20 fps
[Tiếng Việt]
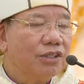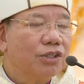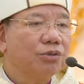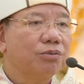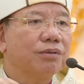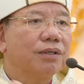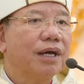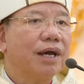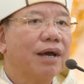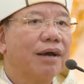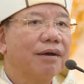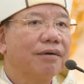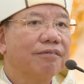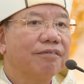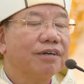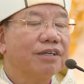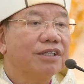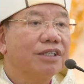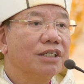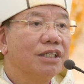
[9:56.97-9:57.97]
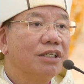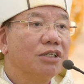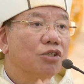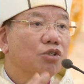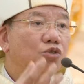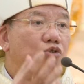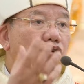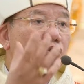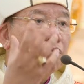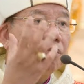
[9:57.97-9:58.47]
chúng ta phải
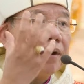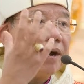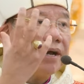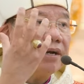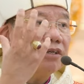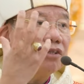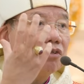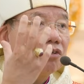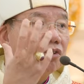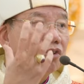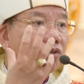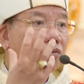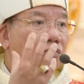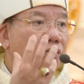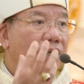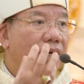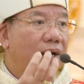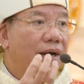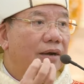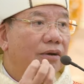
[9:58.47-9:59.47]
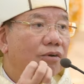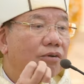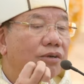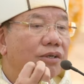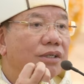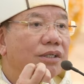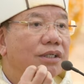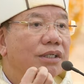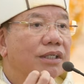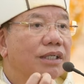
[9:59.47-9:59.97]
xin chúa ban cho chúng ta có
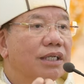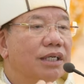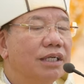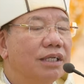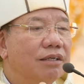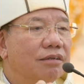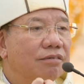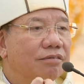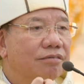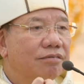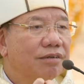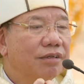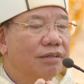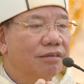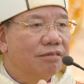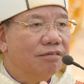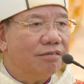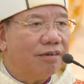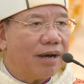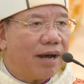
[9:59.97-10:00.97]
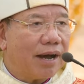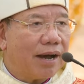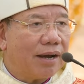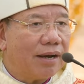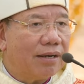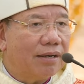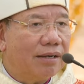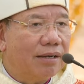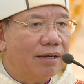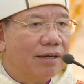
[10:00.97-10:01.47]
đức tin vững
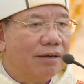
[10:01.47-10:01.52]
vàng